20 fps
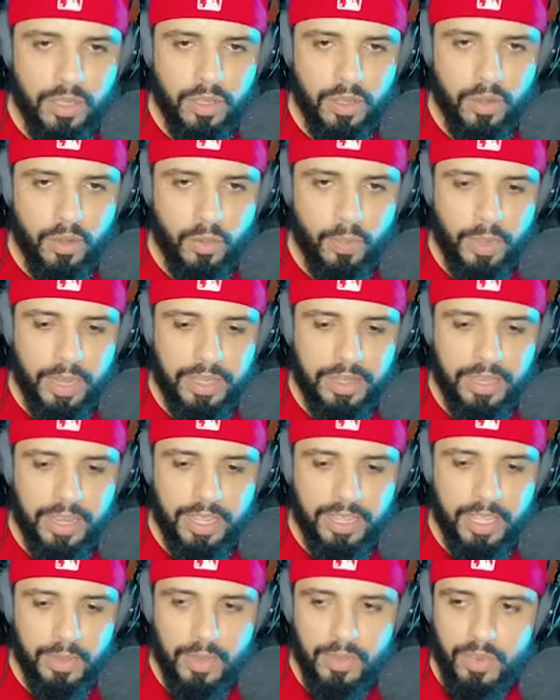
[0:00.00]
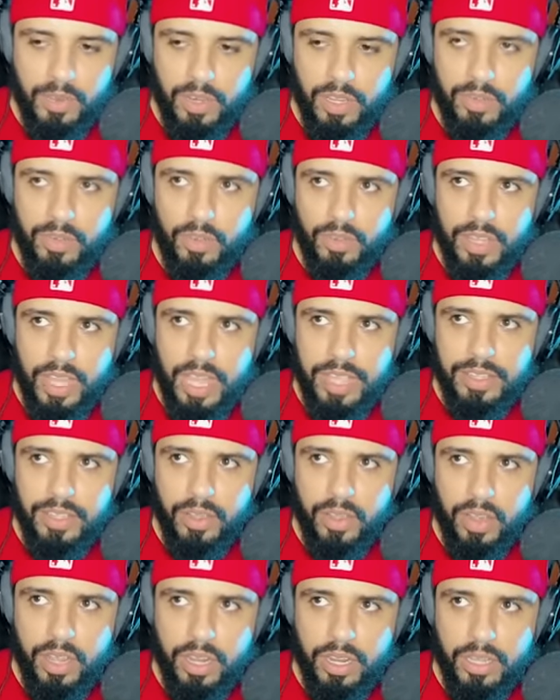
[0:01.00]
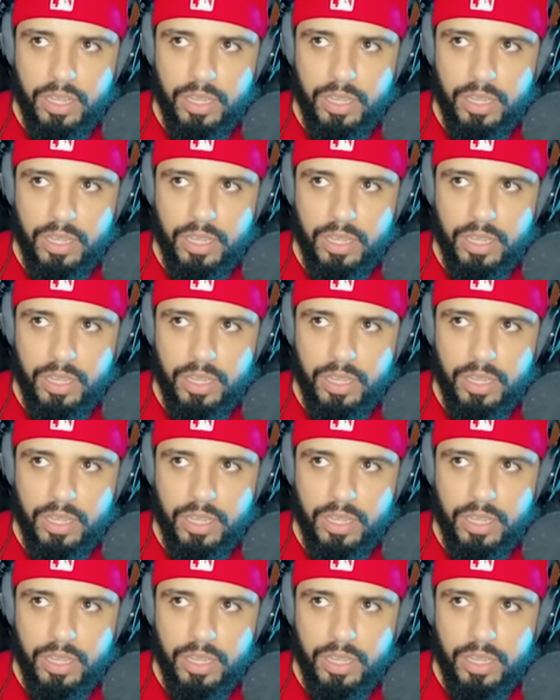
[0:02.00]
O Pedrinha também vai nível 10 agora.